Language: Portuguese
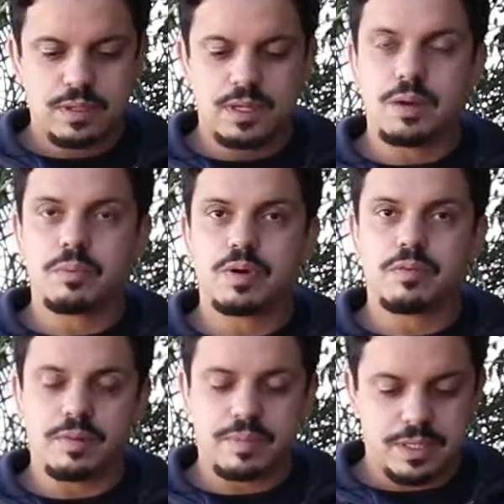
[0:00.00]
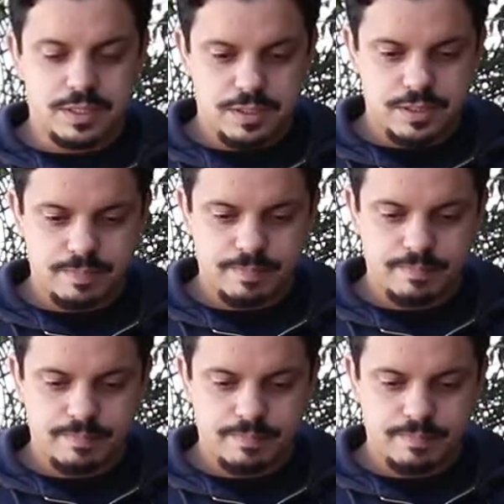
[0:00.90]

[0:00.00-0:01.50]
e amo novamente.